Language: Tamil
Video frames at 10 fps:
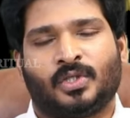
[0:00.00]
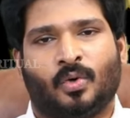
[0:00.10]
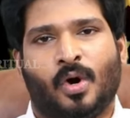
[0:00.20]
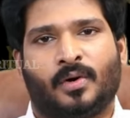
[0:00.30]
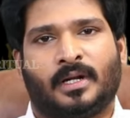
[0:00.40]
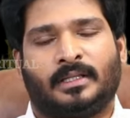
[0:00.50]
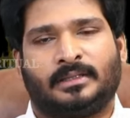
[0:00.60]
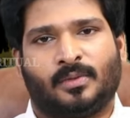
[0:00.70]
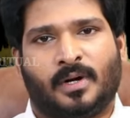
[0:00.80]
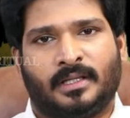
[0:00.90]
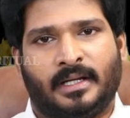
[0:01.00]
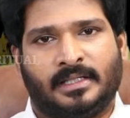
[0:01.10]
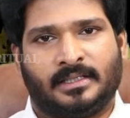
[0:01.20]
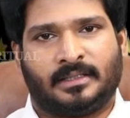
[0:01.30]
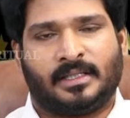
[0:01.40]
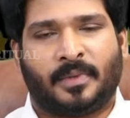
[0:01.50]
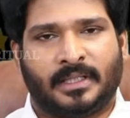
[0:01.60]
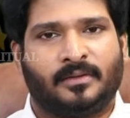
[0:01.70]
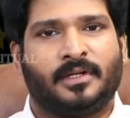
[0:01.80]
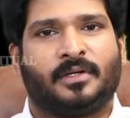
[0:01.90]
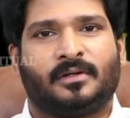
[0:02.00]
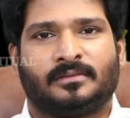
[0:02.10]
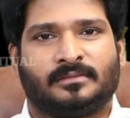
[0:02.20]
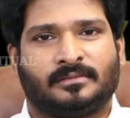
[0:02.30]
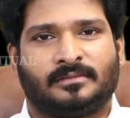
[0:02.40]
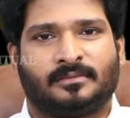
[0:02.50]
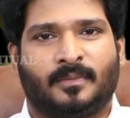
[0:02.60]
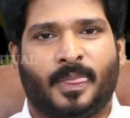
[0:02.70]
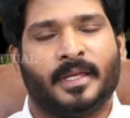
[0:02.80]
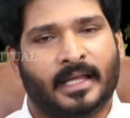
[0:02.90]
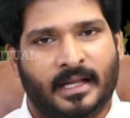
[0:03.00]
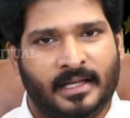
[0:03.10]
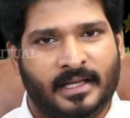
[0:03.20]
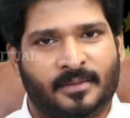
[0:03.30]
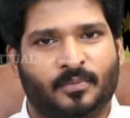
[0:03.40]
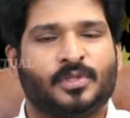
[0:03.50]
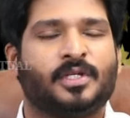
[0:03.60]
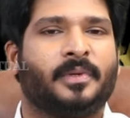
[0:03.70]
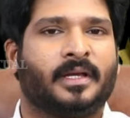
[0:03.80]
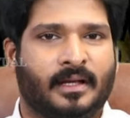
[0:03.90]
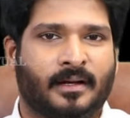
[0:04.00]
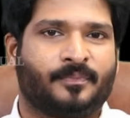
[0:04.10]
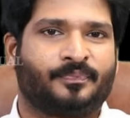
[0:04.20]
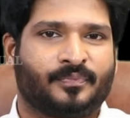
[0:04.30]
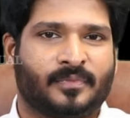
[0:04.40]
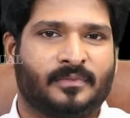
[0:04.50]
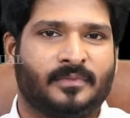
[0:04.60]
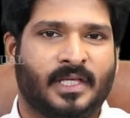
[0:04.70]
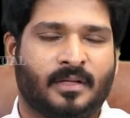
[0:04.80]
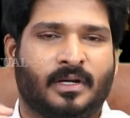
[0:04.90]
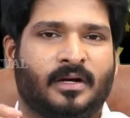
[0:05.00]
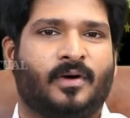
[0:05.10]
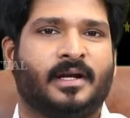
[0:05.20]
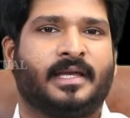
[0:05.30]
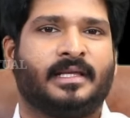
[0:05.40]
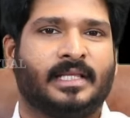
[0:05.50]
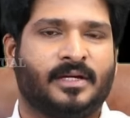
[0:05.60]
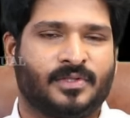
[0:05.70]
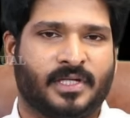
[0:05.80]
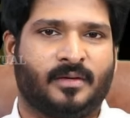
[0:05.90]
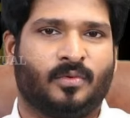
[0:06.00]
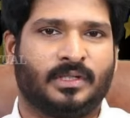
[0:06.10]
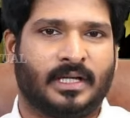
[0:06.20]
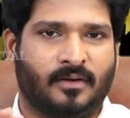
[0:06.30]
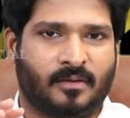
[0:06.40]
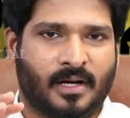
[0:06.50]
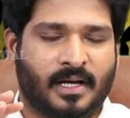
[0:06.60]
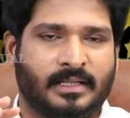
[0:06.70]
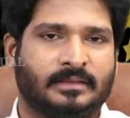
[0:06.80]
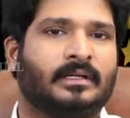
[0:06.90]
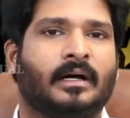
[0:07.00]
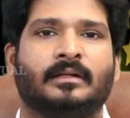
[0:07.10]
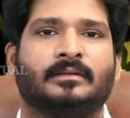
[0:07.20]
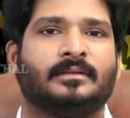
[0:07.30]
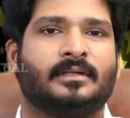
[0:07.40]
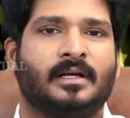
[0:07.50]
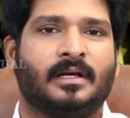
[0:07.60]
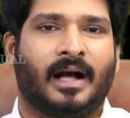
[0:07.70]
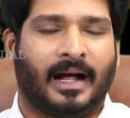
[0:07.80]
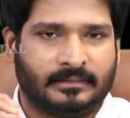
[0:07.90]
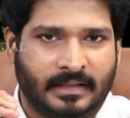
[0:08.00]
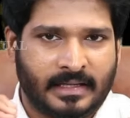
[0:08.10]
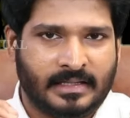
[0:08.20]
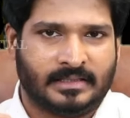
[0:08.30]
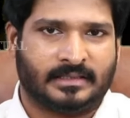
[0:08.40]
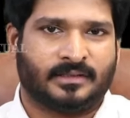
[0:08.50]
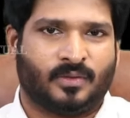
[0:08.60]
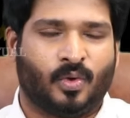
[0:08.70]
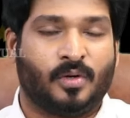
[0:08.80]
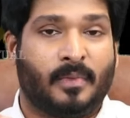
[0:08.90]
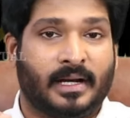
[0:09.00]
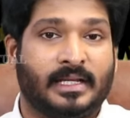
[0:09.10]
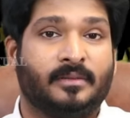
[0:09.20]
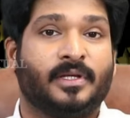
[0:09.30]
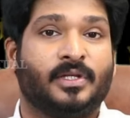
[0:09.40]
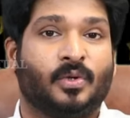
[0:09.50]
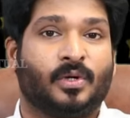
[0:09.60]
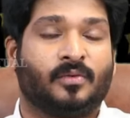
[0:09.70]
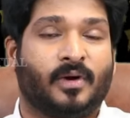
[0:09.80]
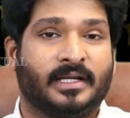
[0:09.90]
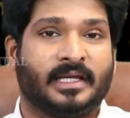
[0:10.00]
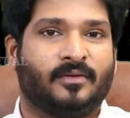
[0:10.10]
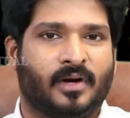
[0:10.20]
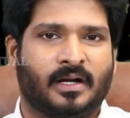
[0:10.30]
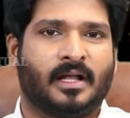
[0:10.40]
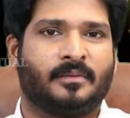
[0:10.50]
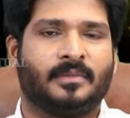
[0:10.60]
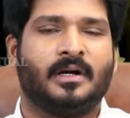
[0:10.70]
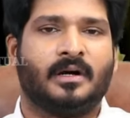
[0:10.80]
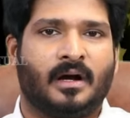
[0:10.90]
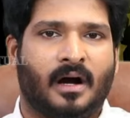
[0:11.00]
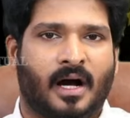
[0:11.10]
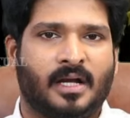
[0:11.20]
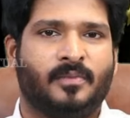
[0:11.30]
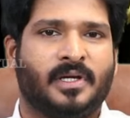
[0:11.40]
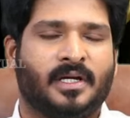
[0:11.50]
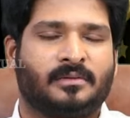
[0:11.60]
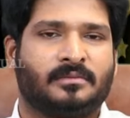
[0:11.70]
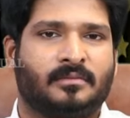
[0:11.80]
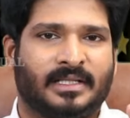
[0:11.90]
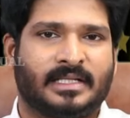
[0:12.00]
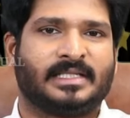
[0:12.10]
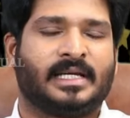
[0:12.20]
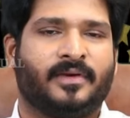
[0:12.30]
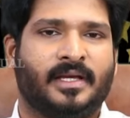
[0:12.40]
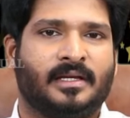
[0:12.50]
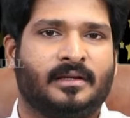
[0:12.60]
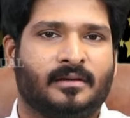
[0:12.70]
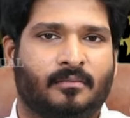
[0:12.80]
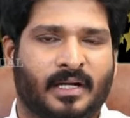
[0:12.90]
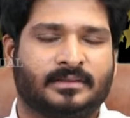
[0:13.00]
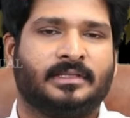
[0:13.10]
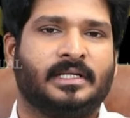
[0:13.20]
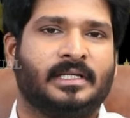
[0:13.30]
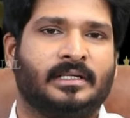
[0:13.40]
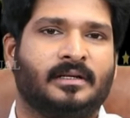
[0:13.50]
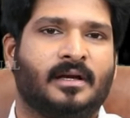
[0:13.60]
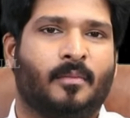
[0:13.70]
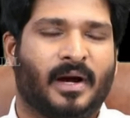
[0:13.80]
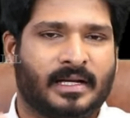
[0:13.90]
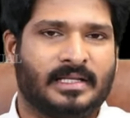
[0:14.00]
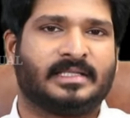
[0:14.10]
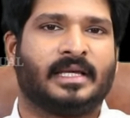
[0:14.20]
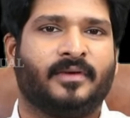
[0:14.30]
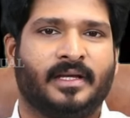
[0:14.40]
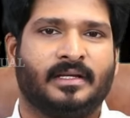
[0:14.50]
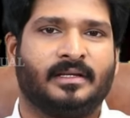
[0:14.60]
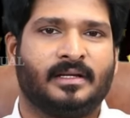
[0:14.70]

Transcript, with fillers: ஸோ ஓவராலாக திருவாதிரை நட்சத்திரத்தை பார்த்த வரைக்கும் நீங்கள் எல்லாம் இன்றைக்கி என்ன புரிஞ்சிருப்பீங்கன்னா திருமண வாழ்க்கையை தேர்வு செய்யும் போது கவனமாக இருந்தால் அட்லீஸ்ட் ஒரு மன நிம்மதியோட வாழ்க்கையை வாழலாம் ஆன்மீகம் மத சேவை பக்தி மக்கள் சேவை